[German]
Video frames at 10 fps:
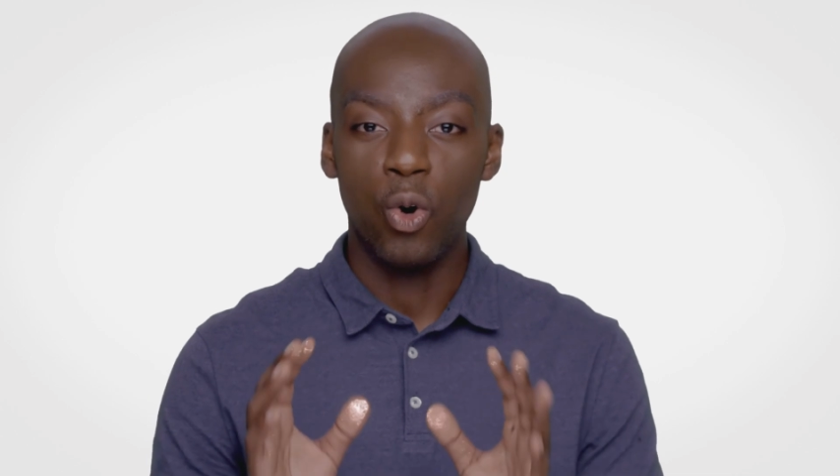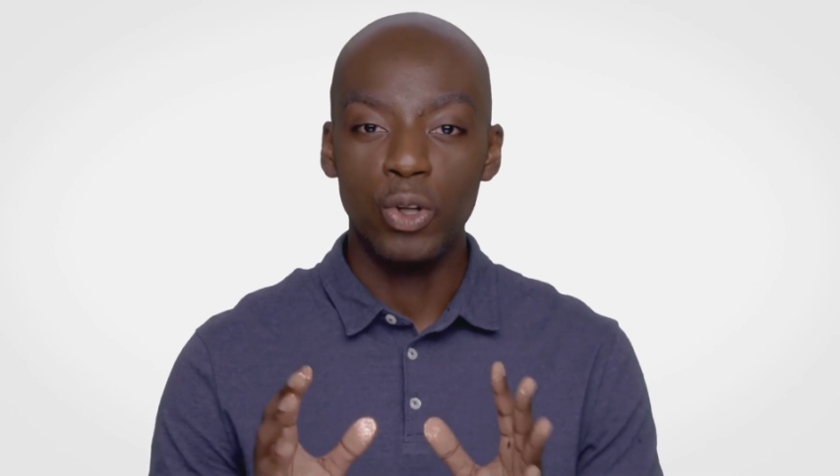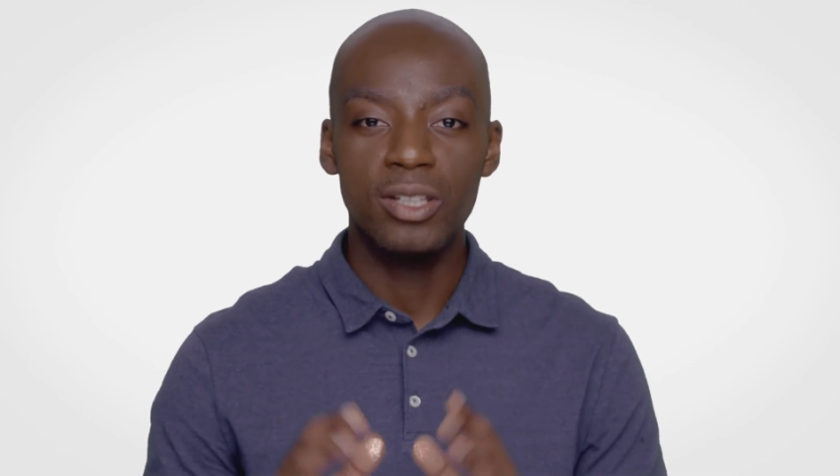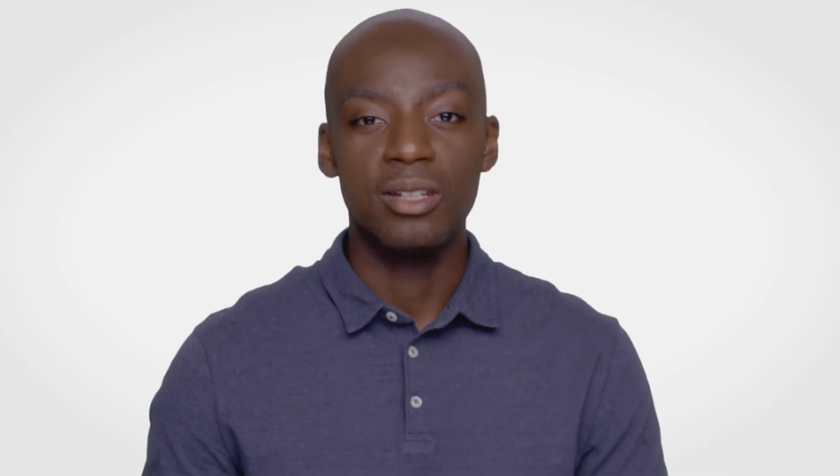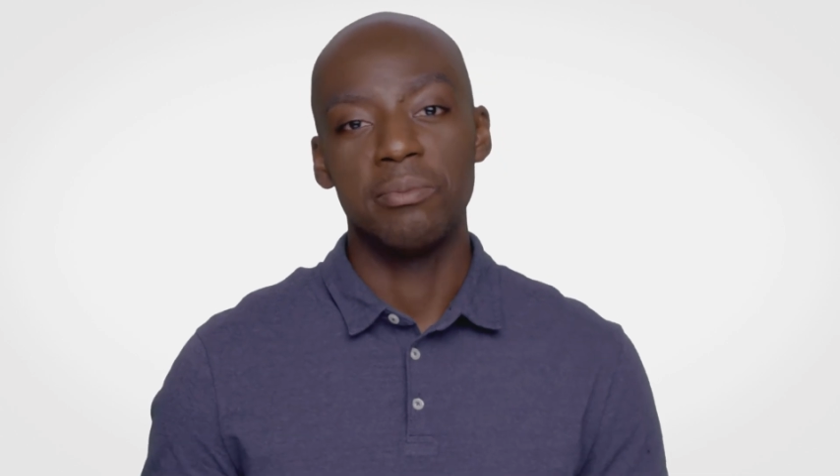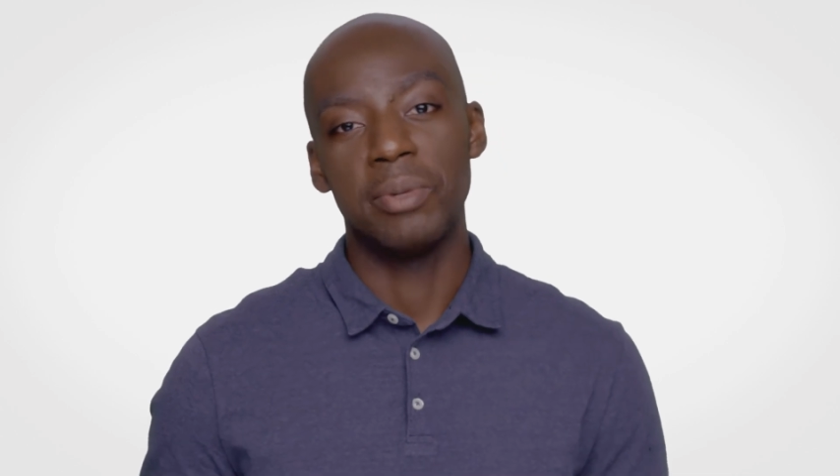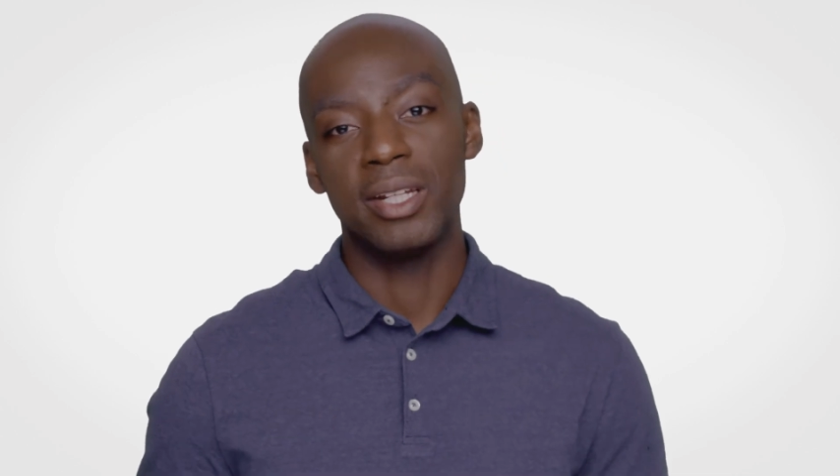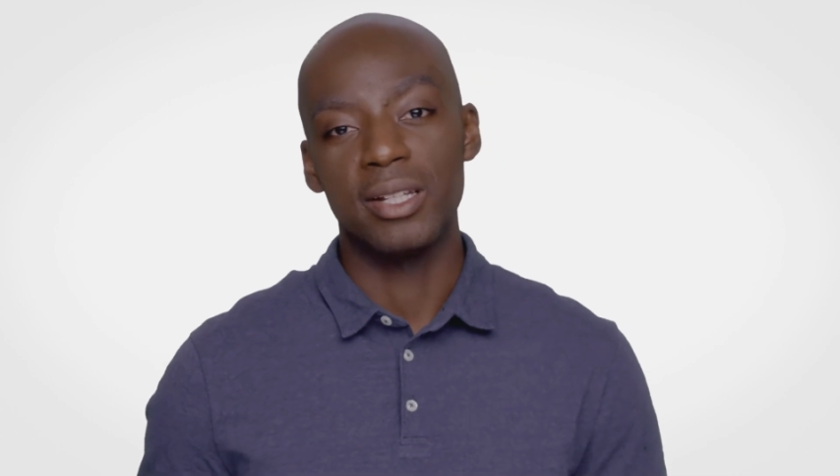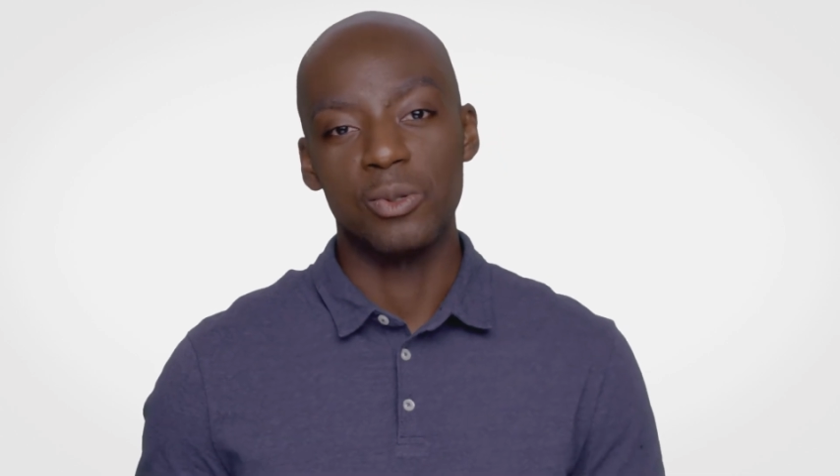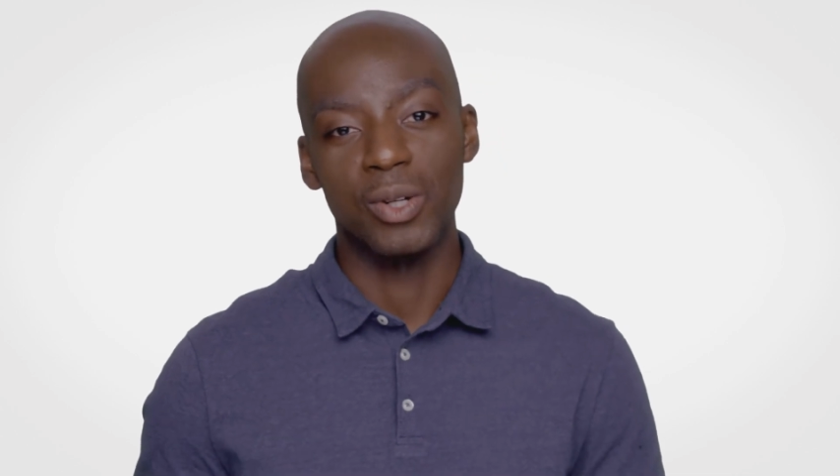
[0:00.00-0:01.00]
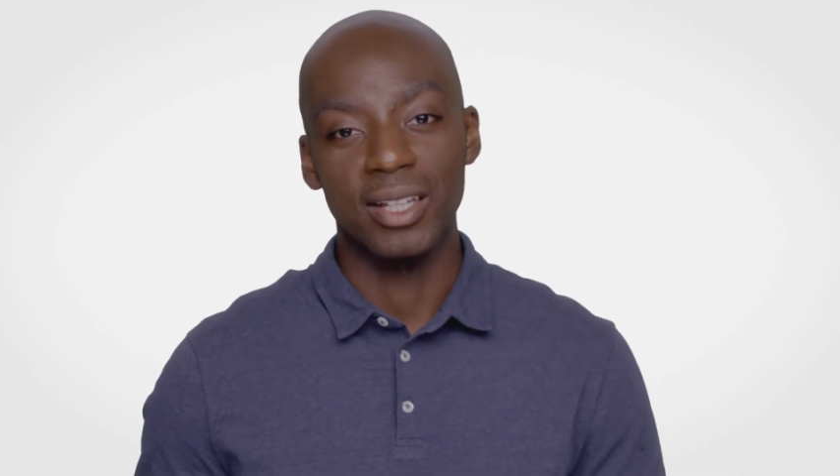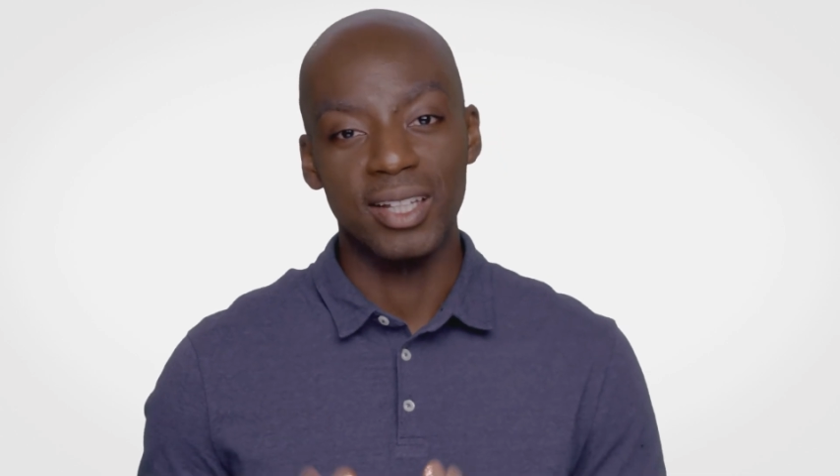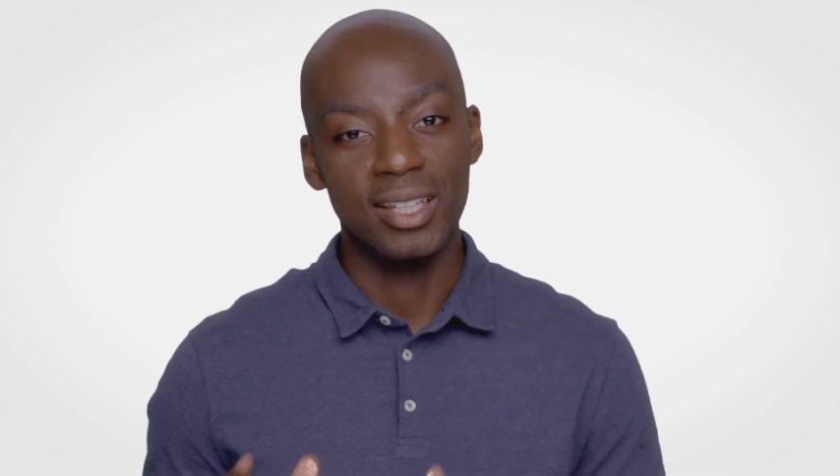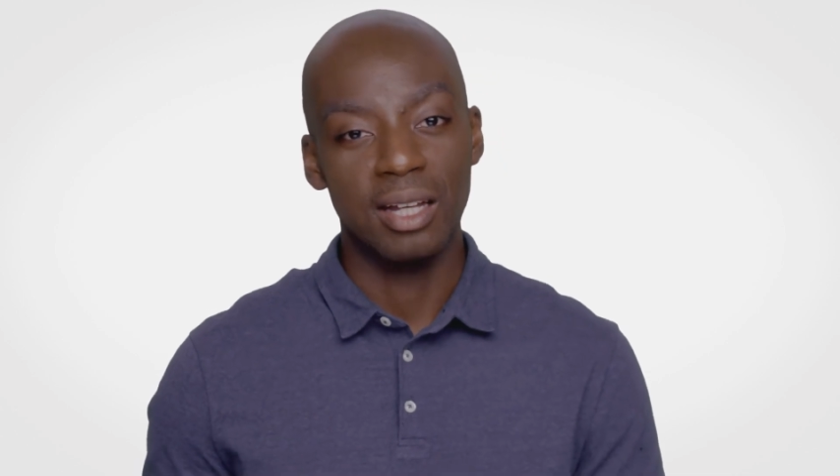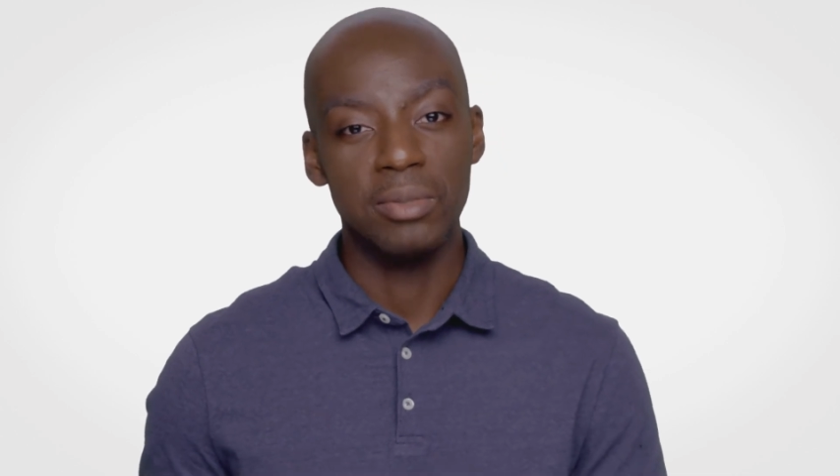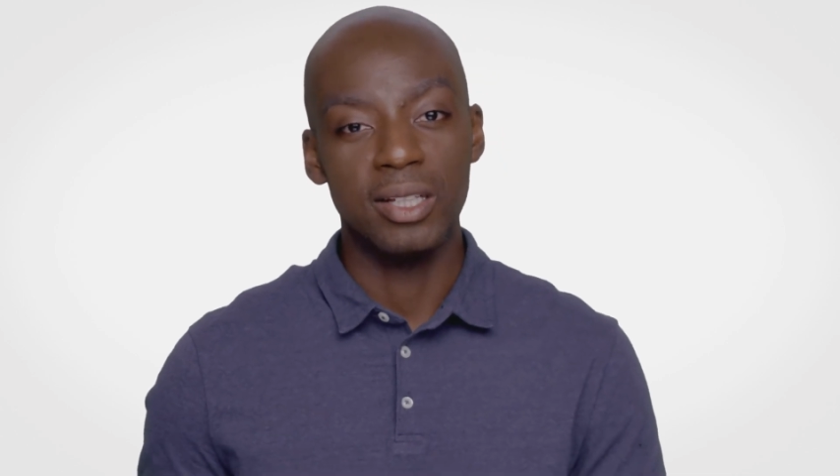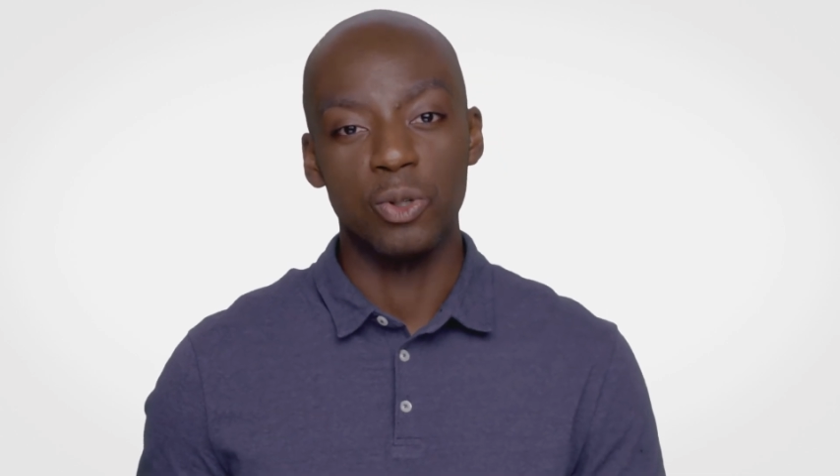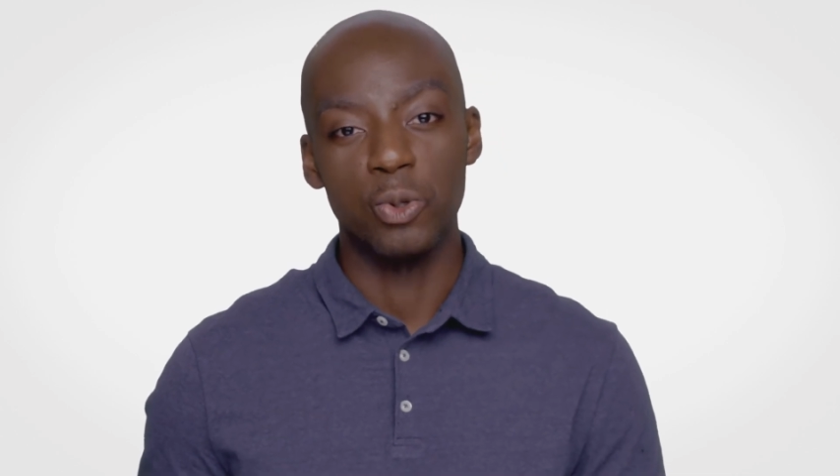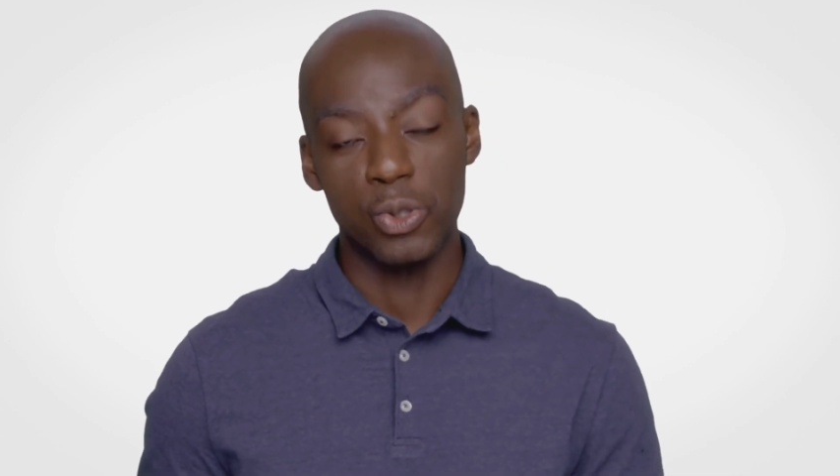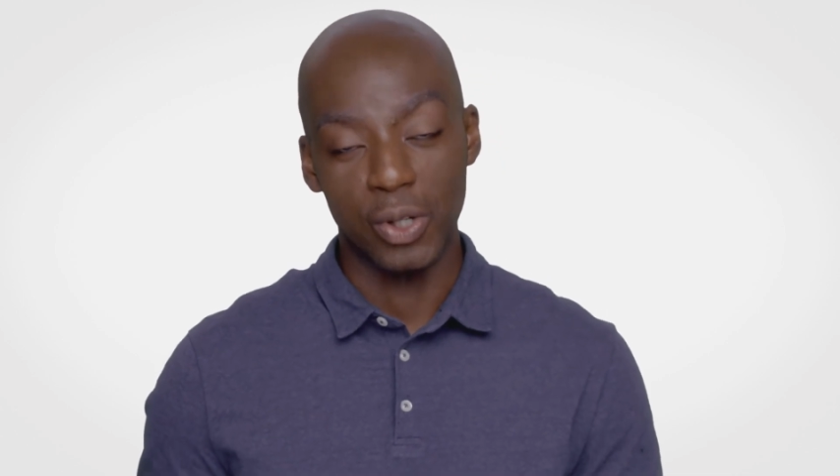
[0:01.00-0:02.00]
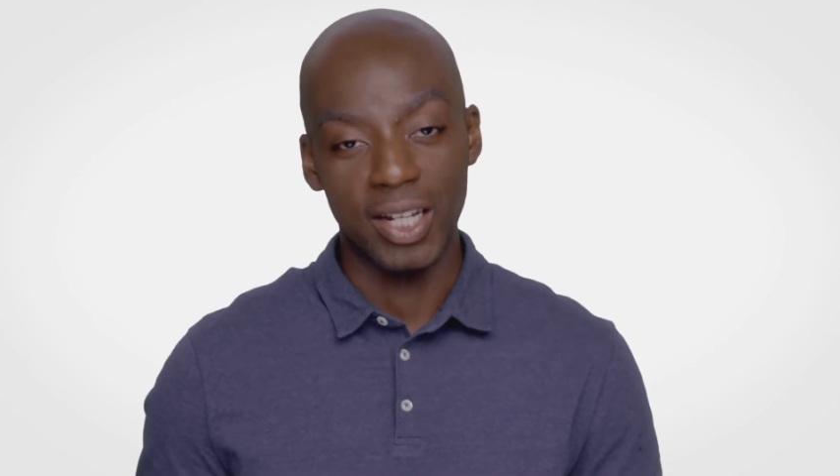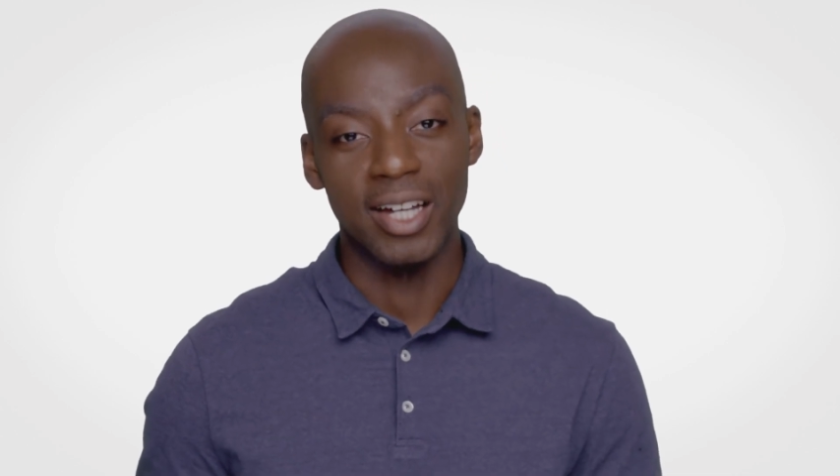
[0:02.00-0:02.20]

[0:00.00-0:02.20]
und bindet sogar Drittanbieterlösungen